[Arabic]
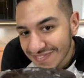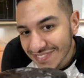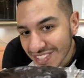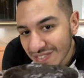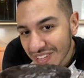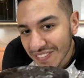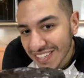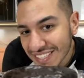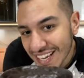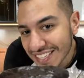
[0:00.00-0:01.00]
بص بتعمل
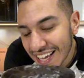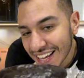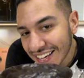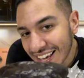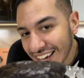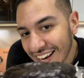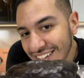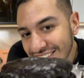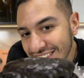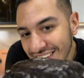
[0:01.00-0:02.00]
ازاي زي الكيكه
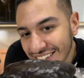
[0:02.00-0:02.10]
الصيني